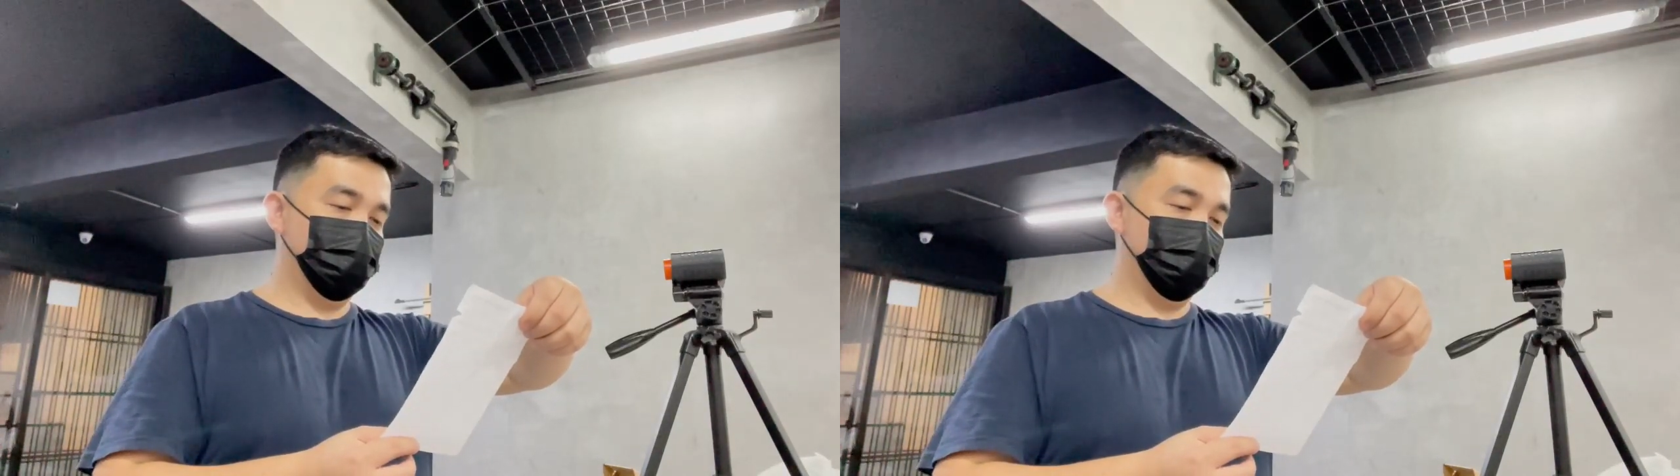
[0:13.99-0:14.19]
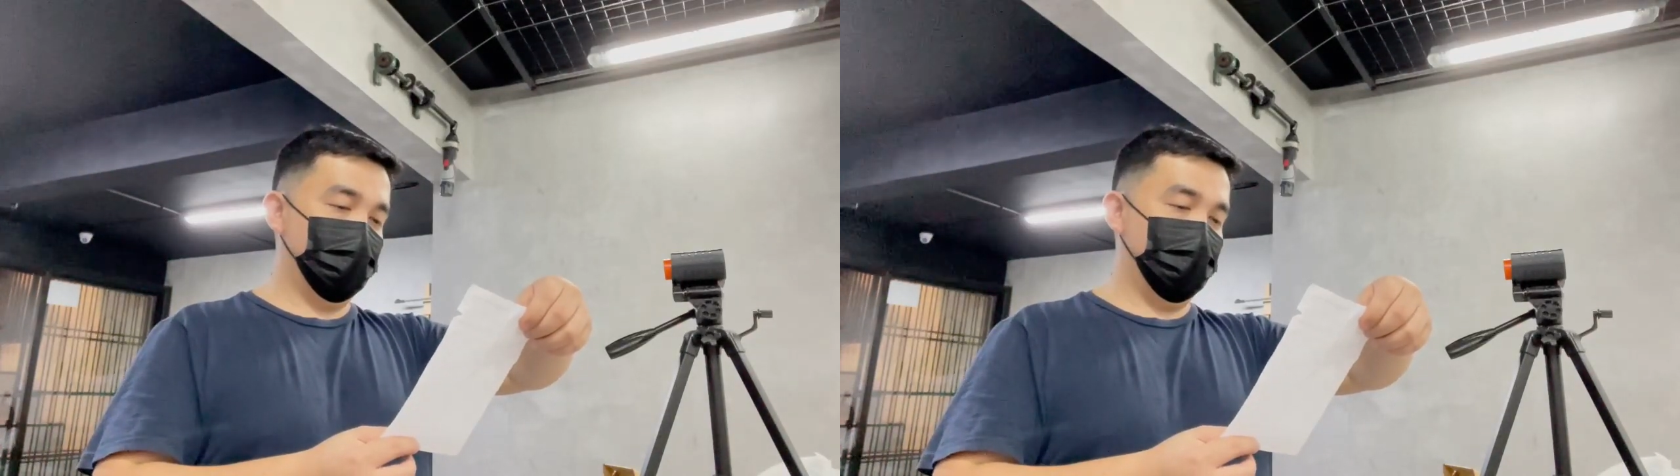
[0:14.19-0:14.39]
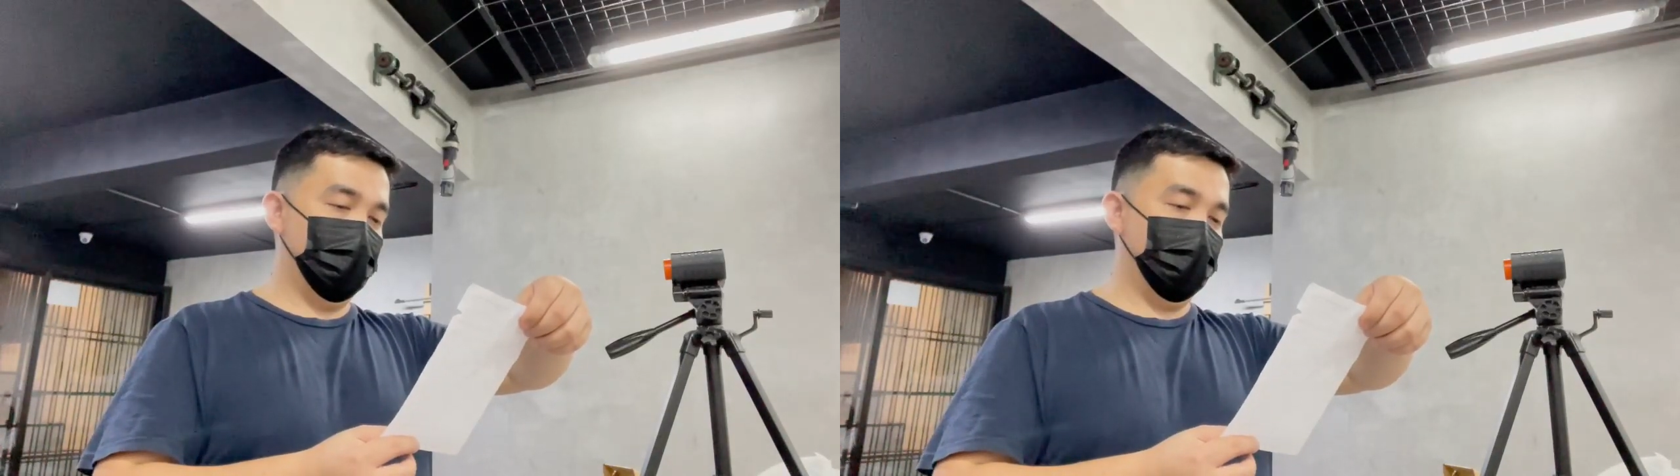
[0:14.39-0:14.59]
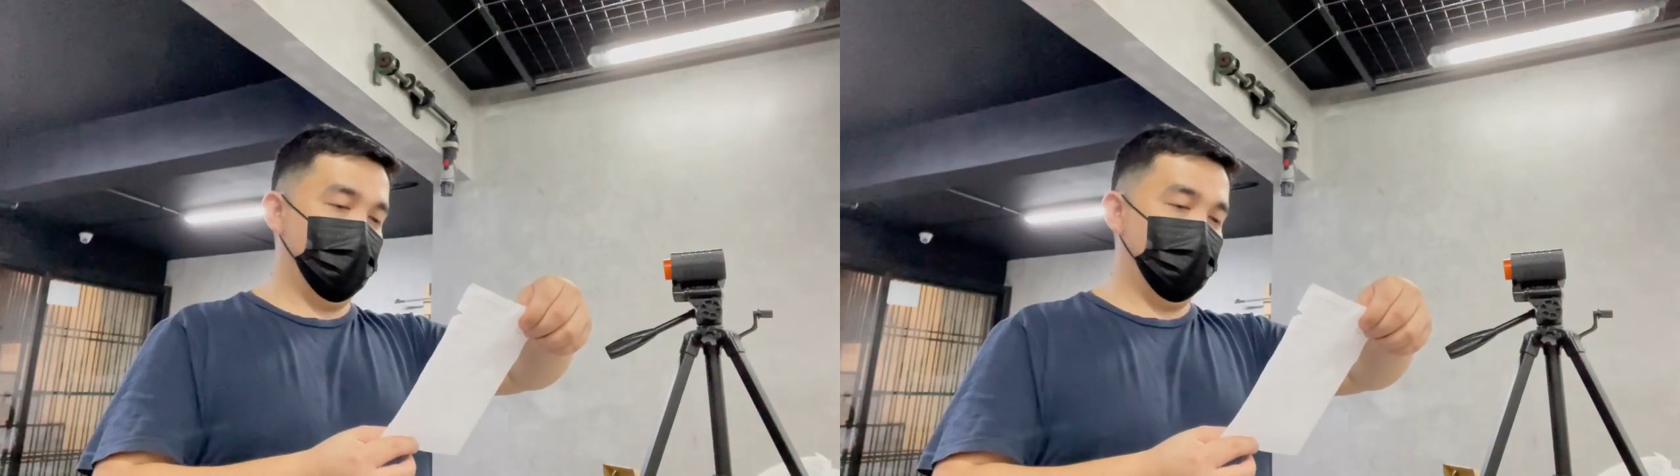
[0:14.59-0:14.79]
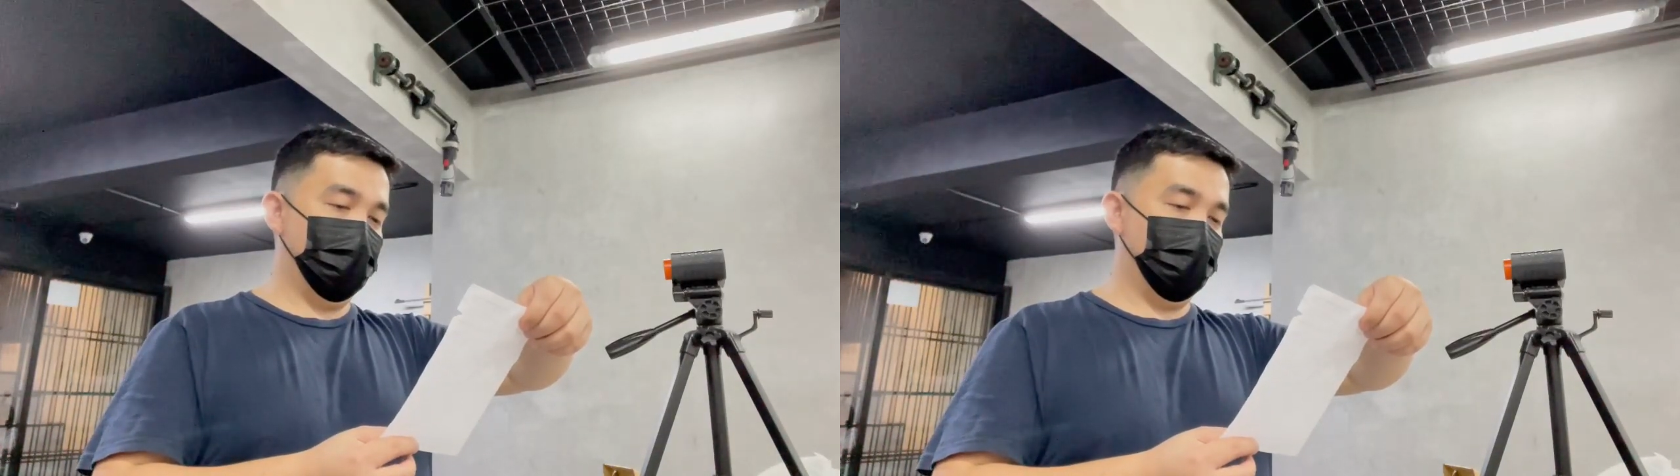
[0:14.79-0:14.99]
uh,
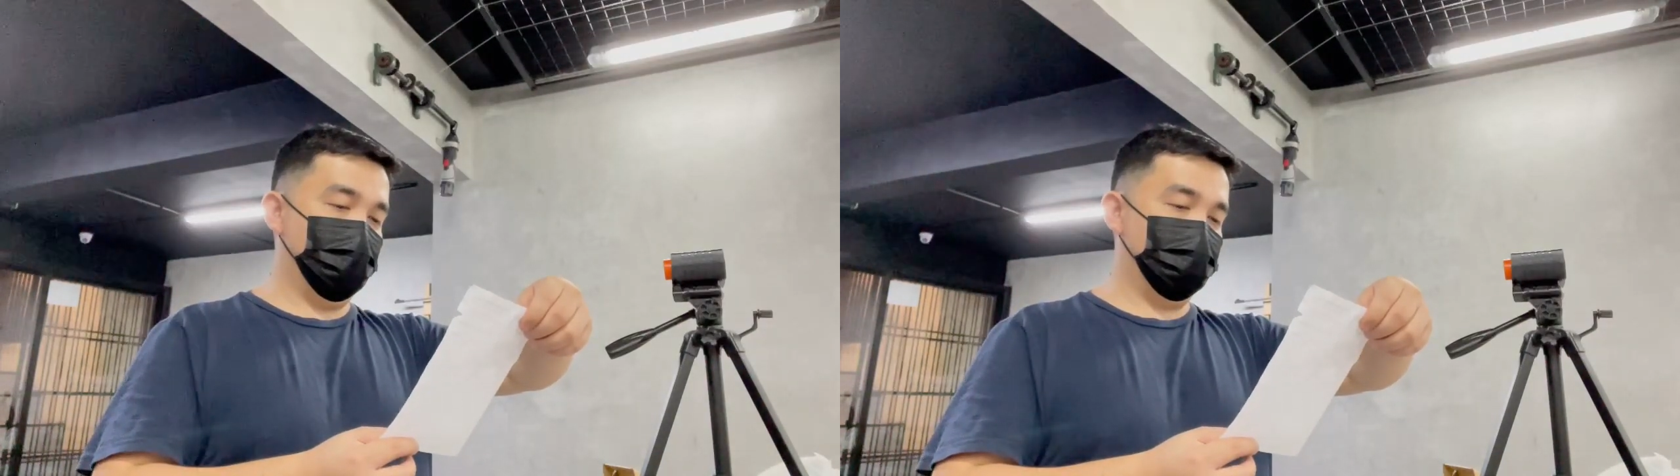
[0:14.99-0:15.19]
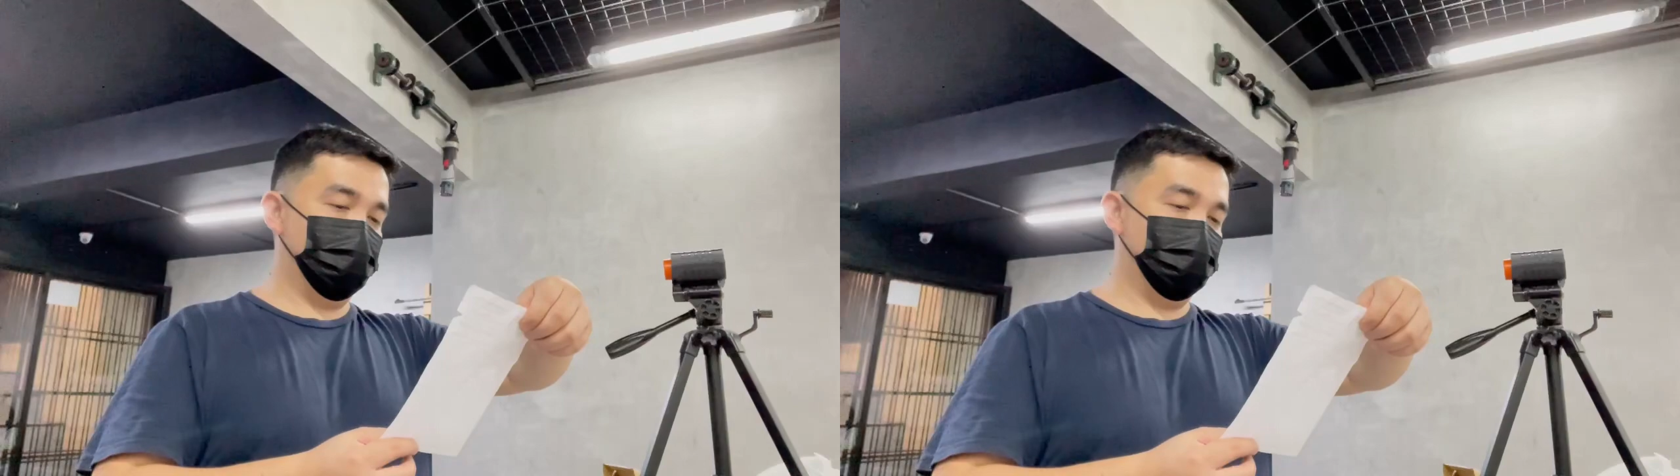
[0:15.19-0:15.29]
ah,